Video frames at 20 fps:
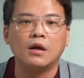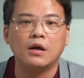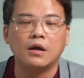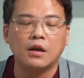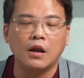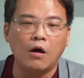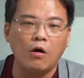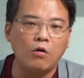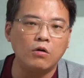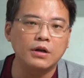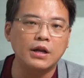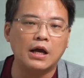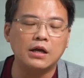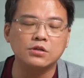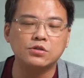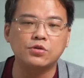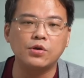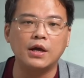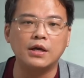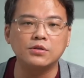那
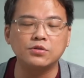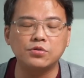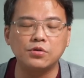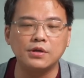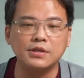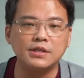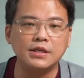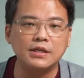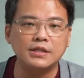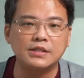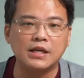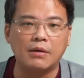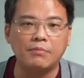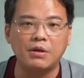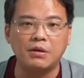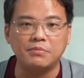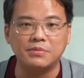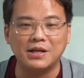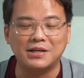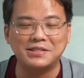Honda 虽然最近产
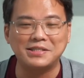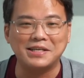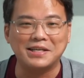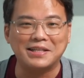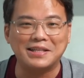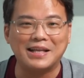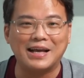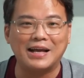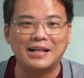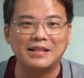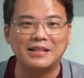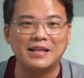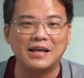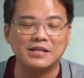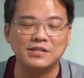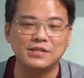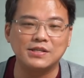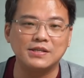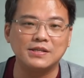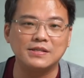品比较简单，
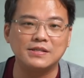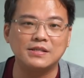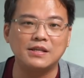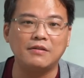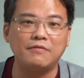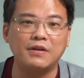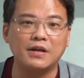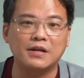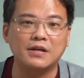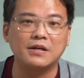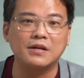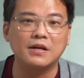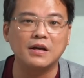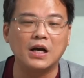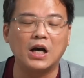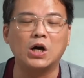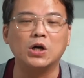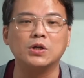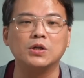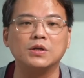但是 Civic
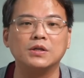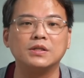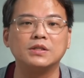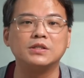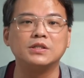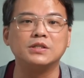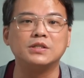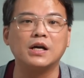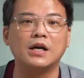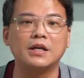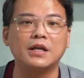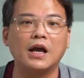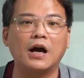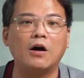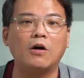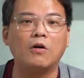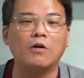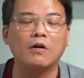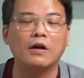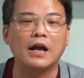啊即将
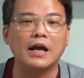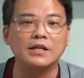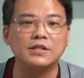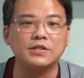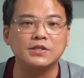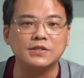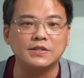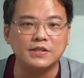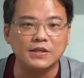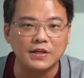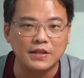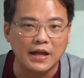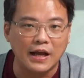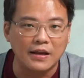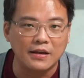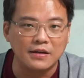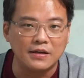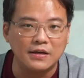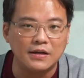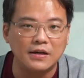要开始接
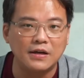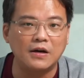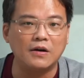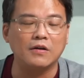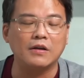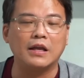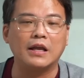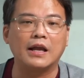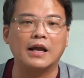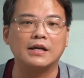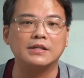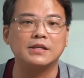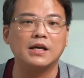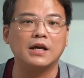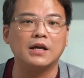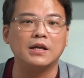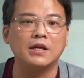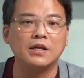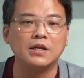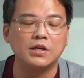单了啊，应该
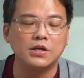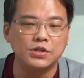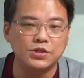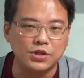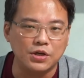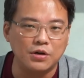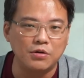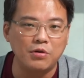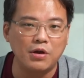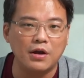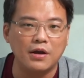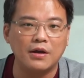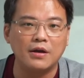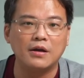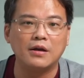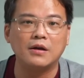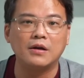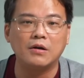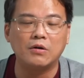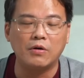在十二月
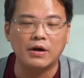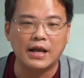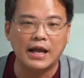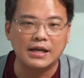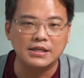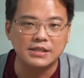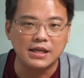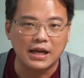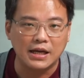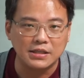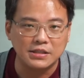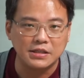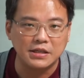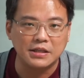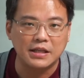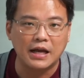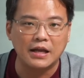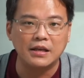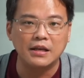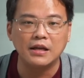会开始来接
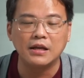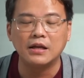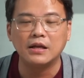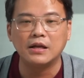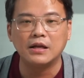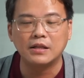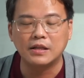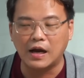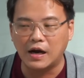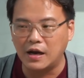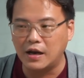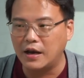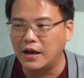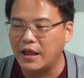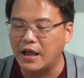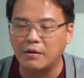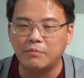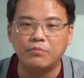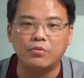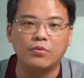单，当然
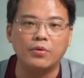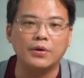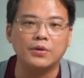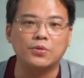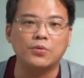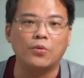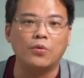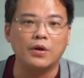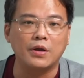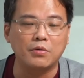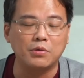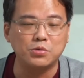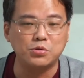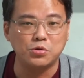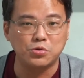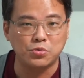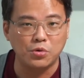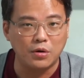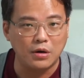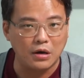量不会多，因为
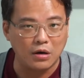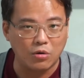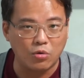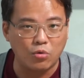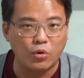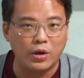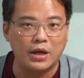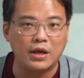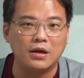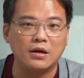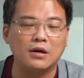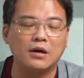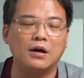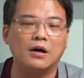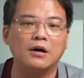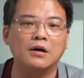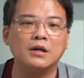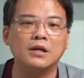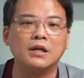据说很贵啊。